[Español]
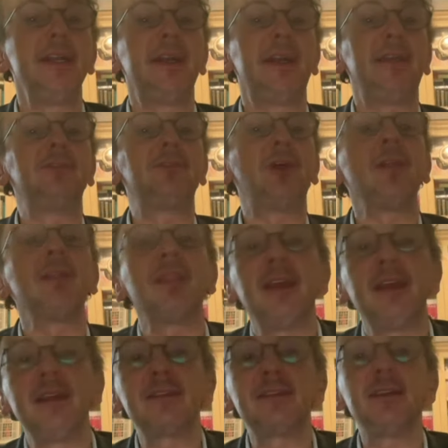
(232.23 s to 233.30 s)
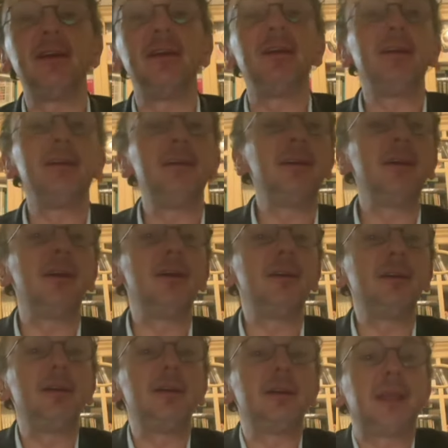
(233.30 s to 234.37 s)
Entonces,
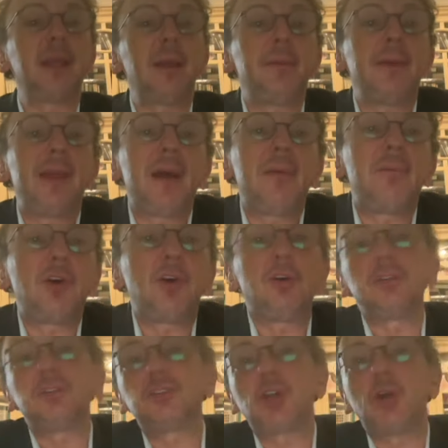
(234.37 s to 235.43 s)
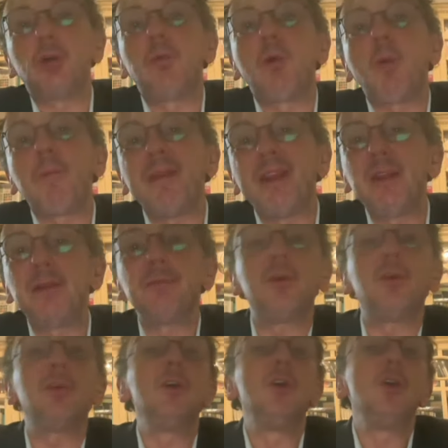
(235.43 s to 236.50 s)
eh, que veamos como
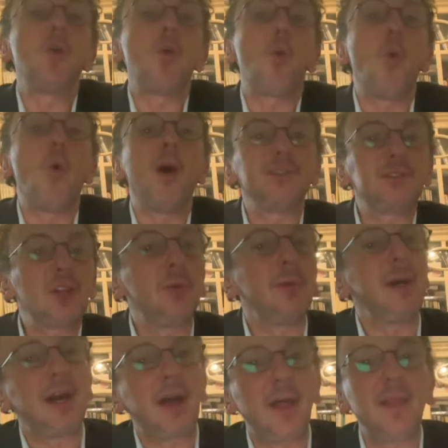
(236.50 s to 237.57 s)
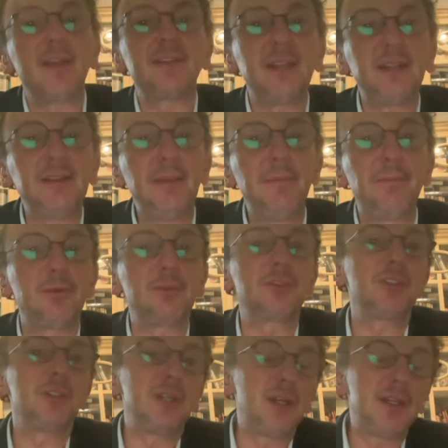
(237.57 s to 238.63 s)
mínimo cuatro bajadas de
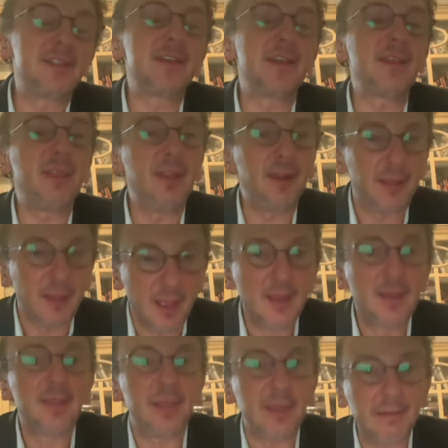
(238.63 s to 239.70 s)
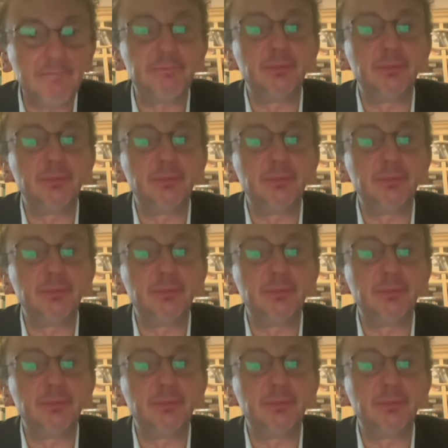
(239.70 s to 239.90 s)
tipos, es decir, 100